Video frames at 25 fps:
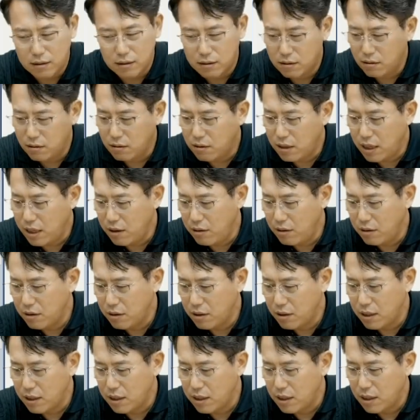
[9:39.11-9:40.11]
그럴까요?
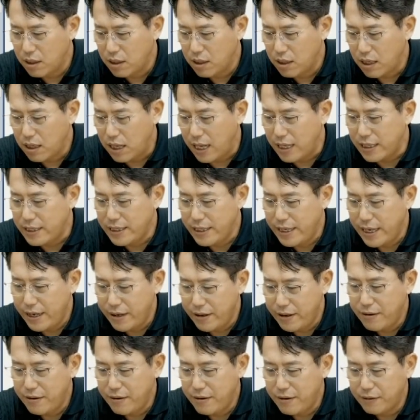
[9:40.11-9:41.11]

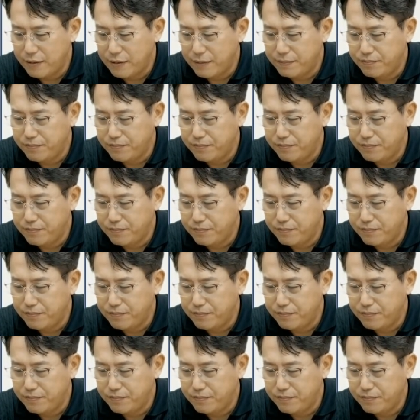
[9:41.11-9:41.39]
아니에요.